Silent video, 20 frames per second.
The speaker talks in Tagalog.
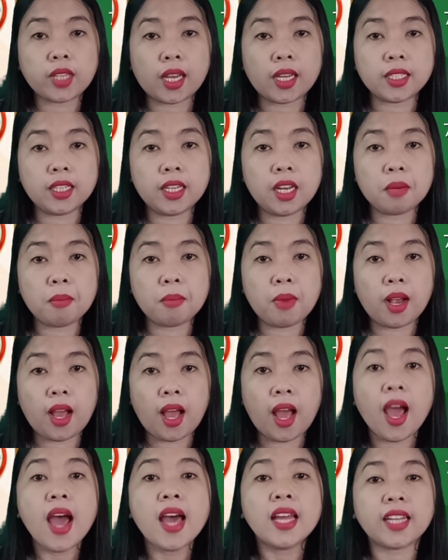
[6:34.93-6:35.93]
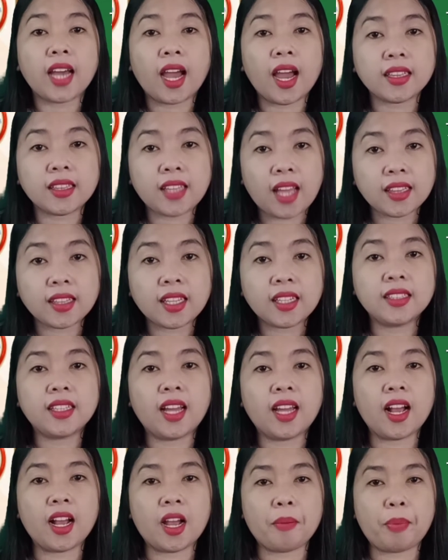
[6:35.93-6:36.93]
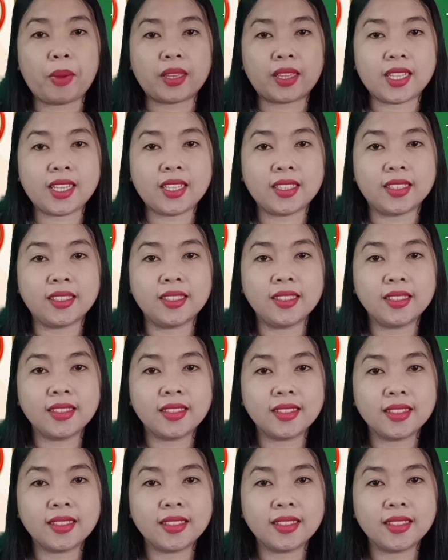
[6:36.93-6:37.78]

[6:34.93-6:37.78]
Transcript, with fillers: po sa kanilang mga nakatatandang kapatid.